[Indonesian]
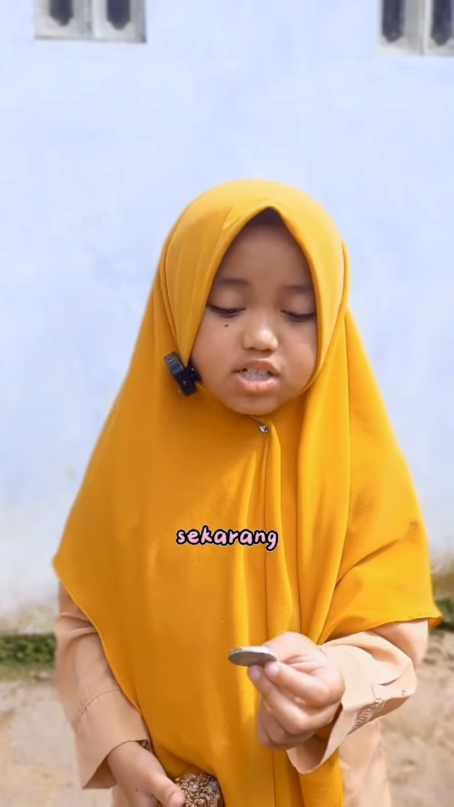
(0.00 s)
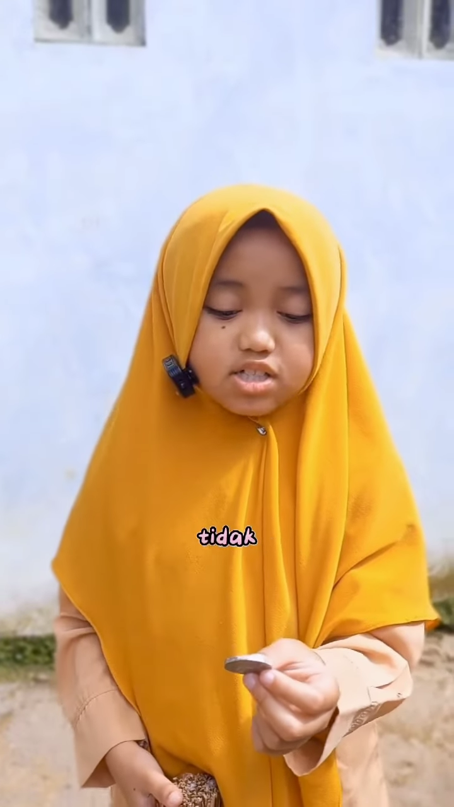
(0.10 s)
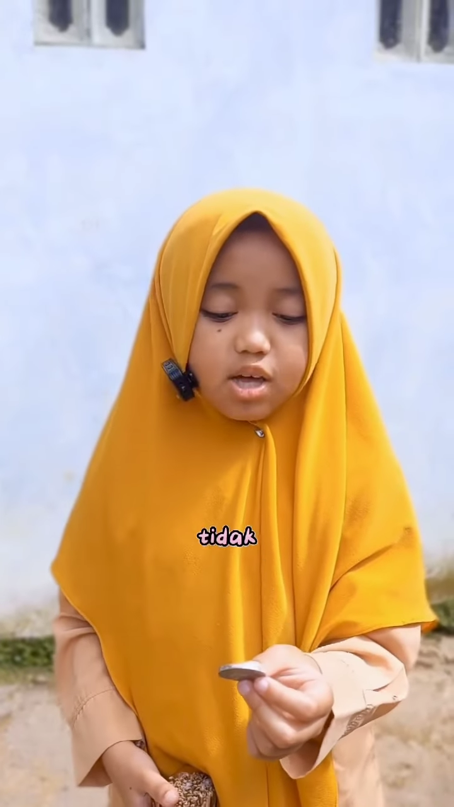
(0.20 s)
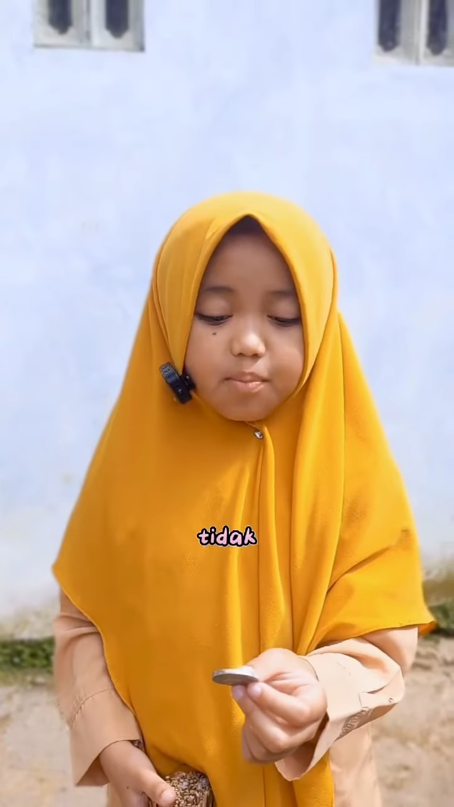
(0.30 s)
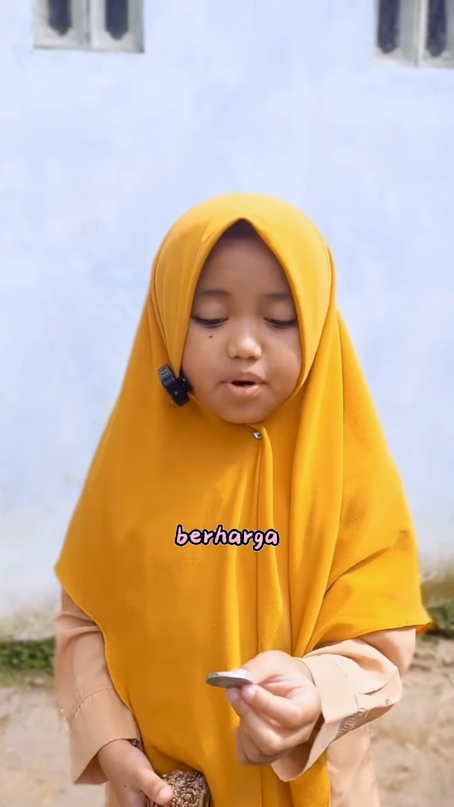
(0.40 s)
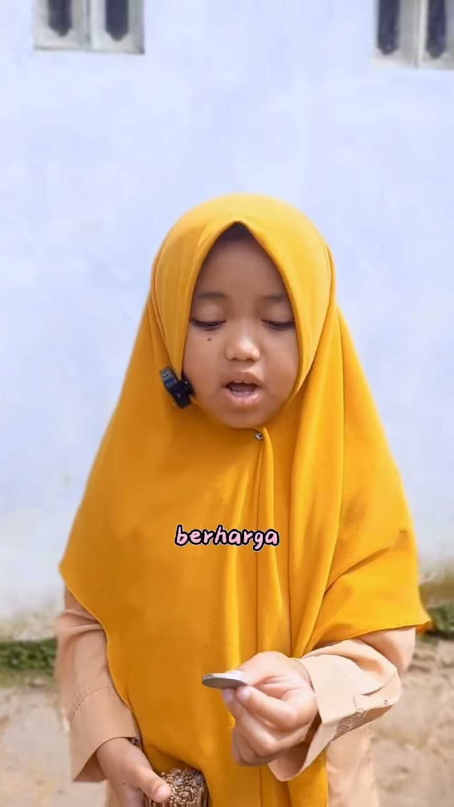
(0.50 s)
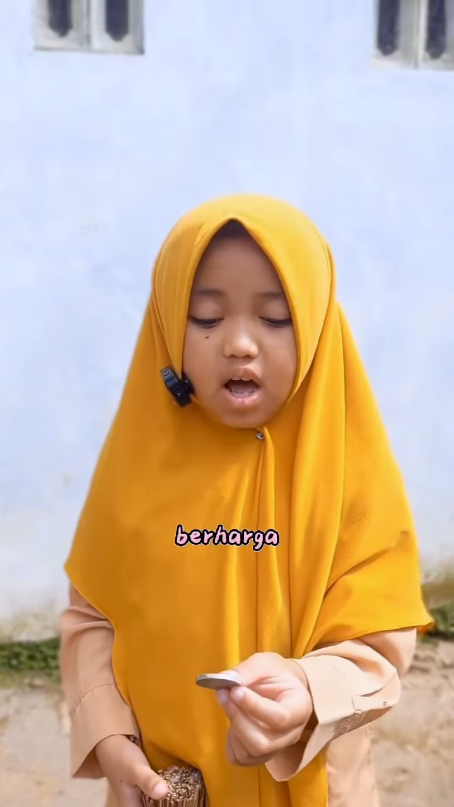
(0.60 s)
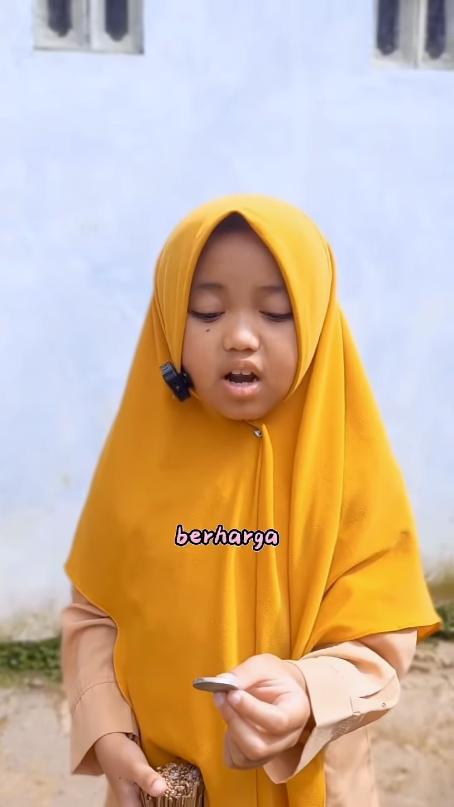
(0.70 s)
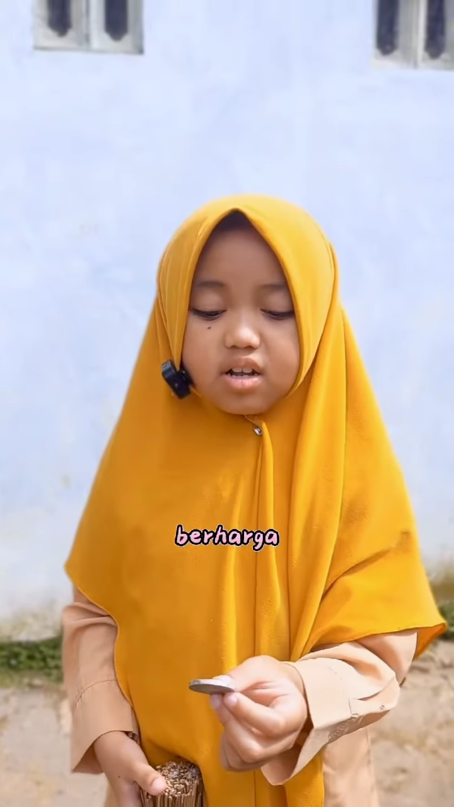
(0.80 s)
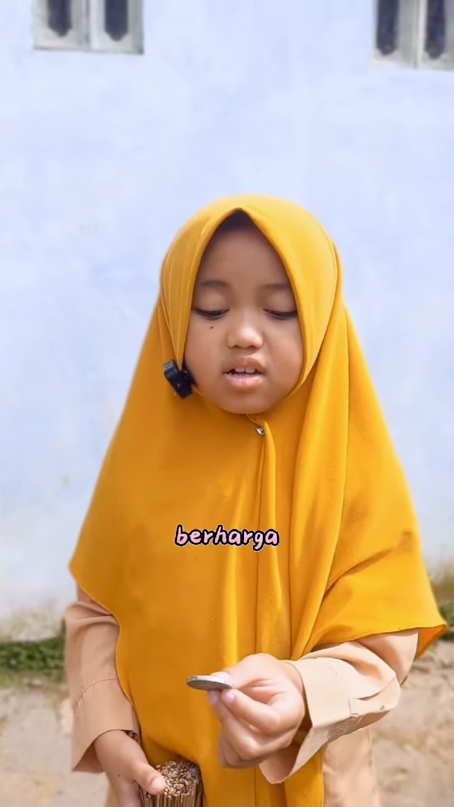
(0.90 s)
tidak
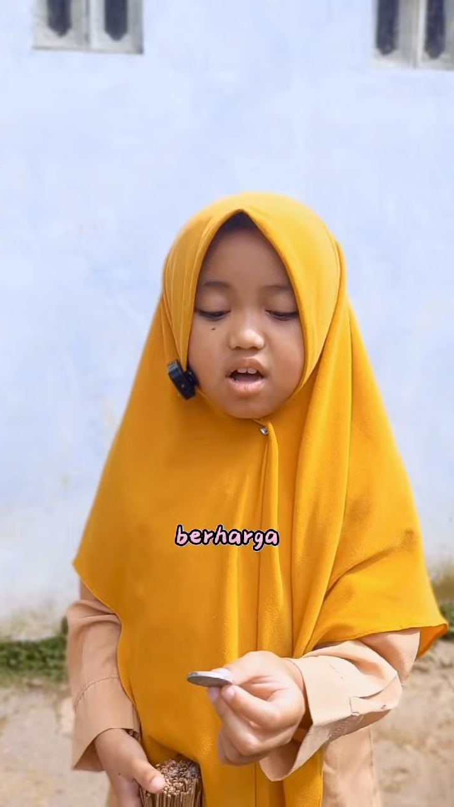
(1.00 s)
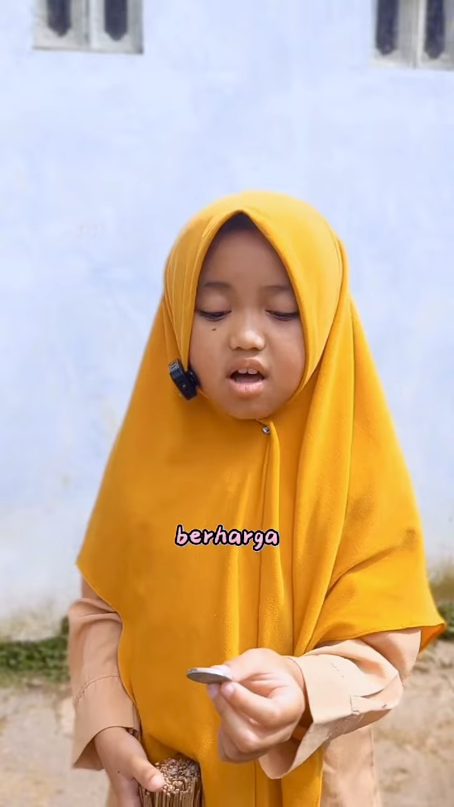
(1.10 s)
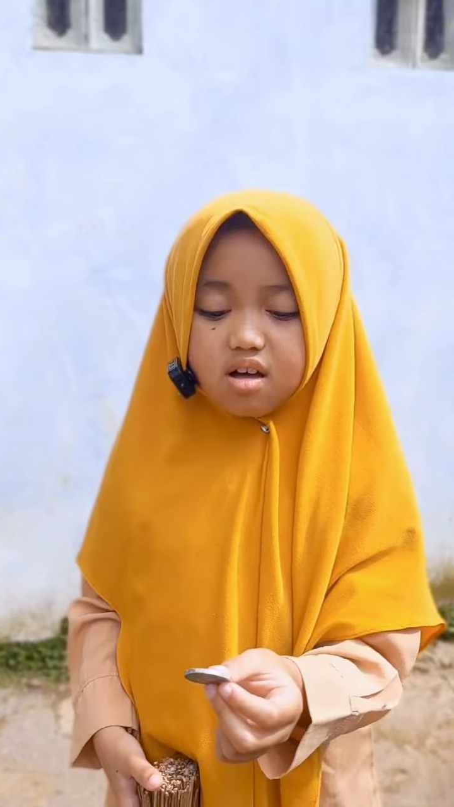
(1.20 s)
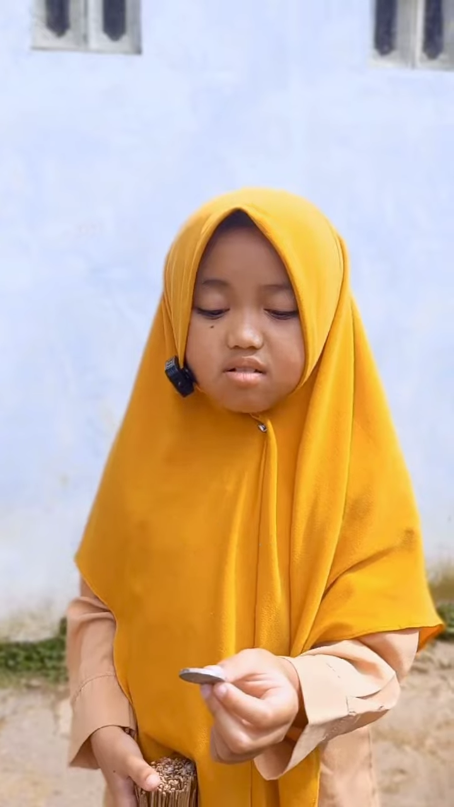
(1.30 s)
berharga.